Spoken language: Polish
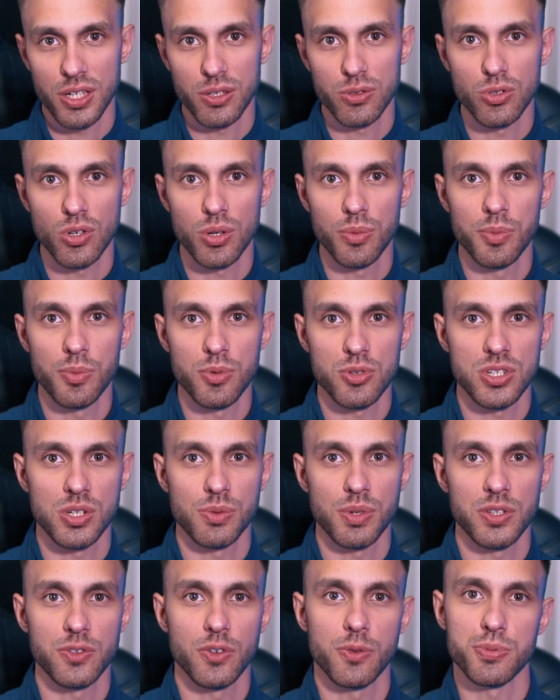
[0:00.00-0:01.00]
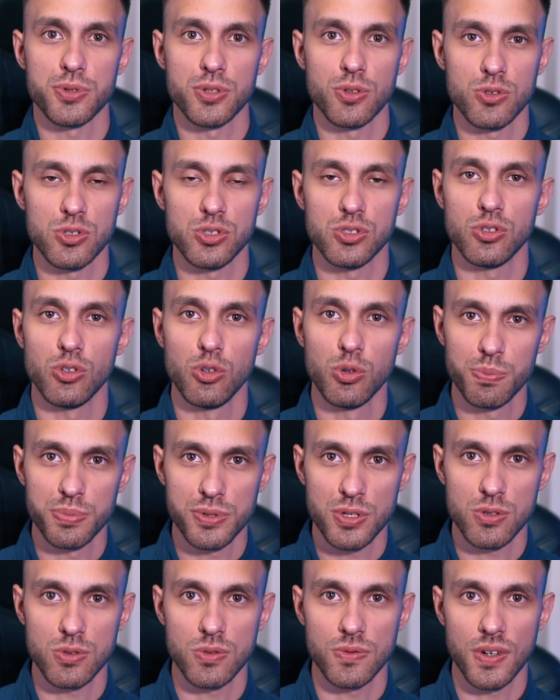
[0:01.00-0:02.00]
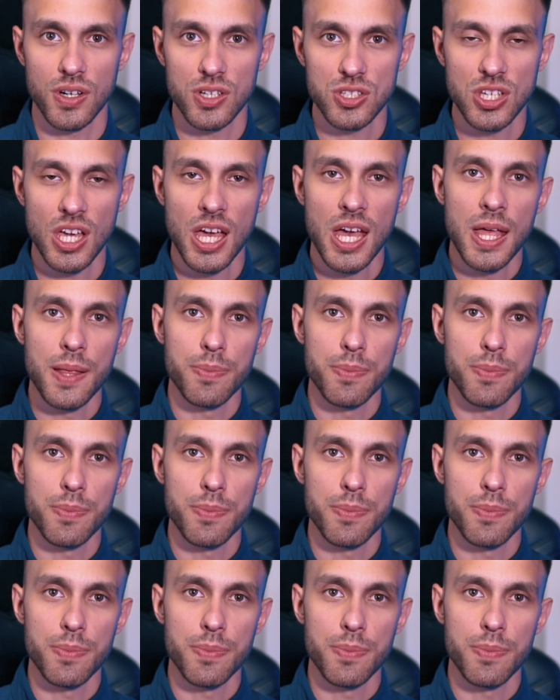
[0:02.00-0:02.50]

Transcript: którą można łatwo przenosić lub przesuwać.